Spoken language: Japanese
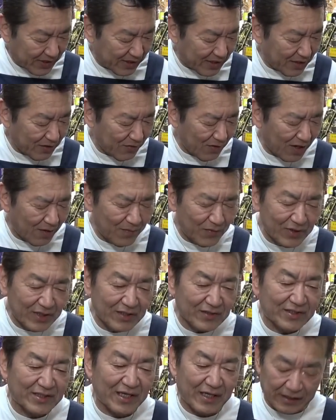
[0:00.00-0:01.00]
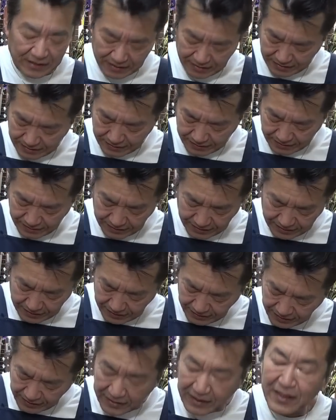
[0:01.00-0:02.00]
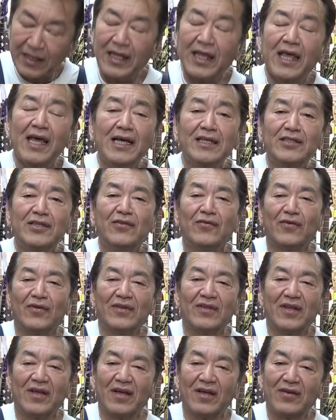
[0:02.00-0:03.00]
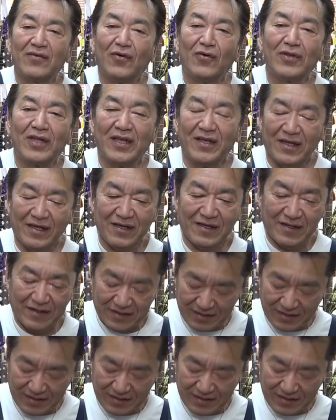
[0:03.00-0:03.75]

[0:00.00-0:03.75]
キングハーモニクスが出やすいの。こうやってわ